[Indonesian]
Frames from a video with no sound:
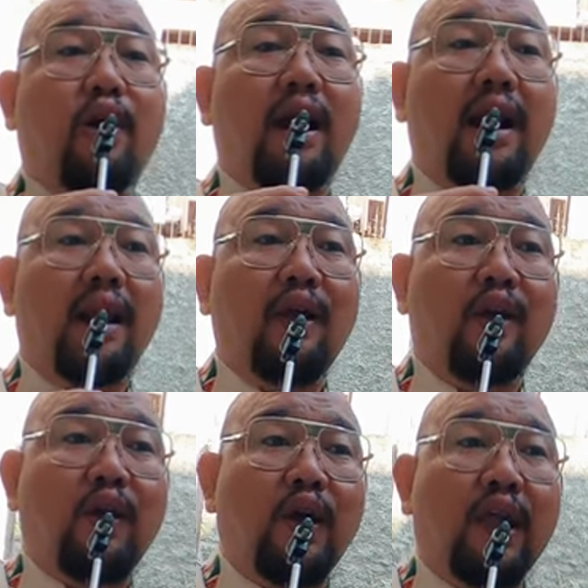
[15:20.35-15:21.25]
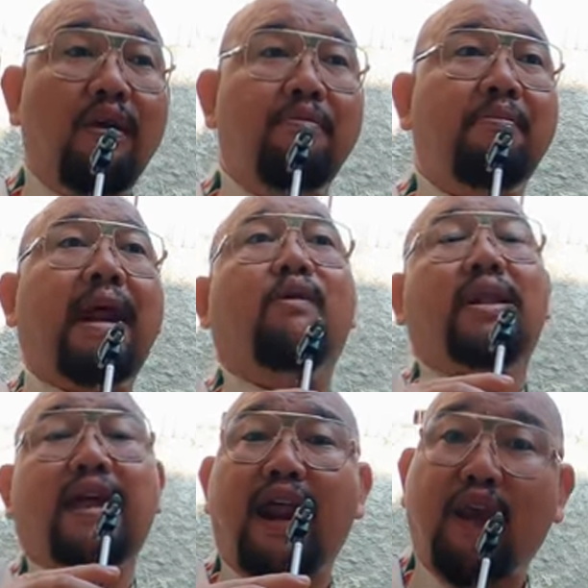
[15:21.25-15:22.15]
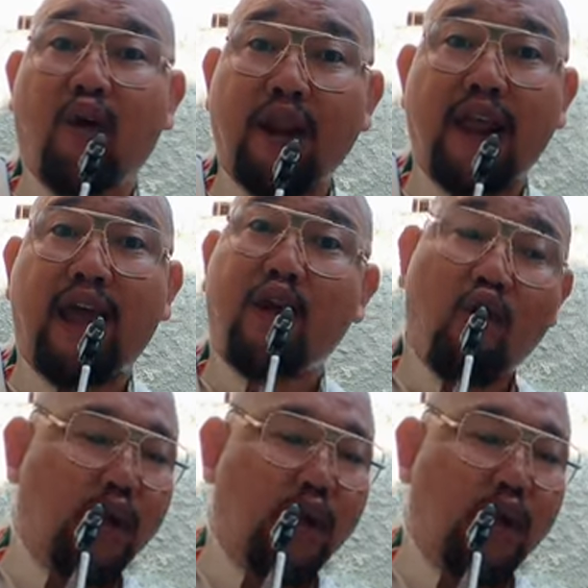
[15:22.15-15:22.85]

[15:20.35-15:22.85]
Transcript: soal merawat ikan koi dan ikan